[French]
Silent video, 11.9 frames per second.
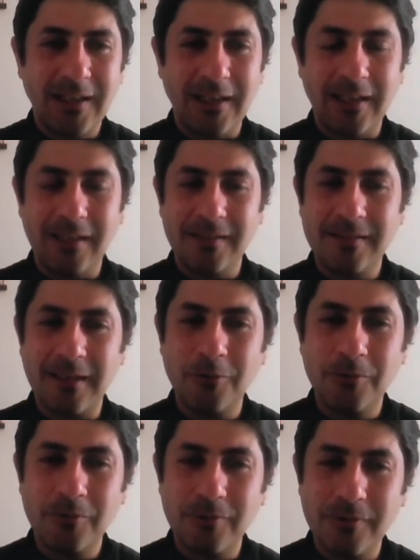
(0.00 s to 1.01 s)
et ça
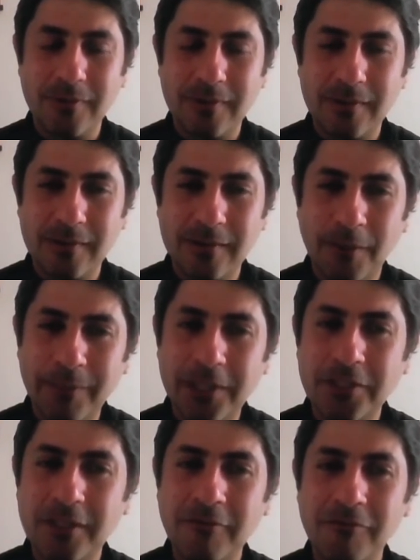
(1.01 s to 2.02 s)
nous
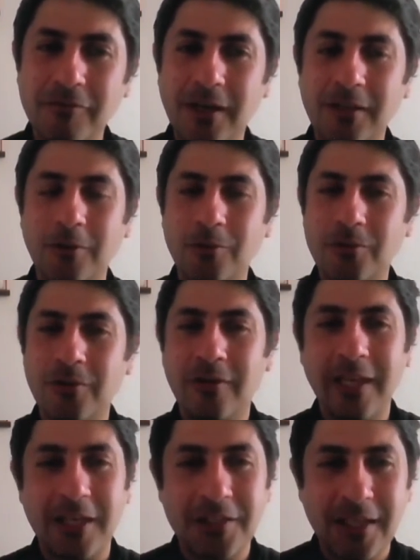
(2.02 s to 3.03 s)
empêche des fois de nous
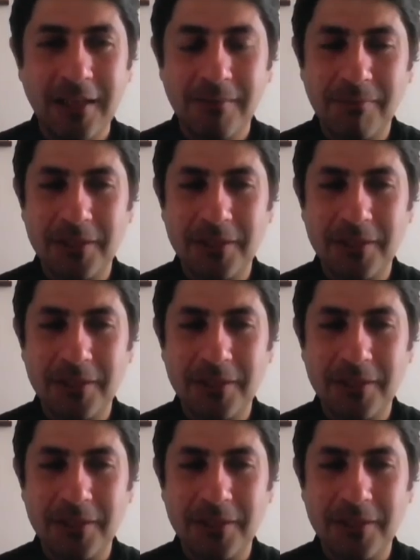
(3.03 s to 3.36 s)
engager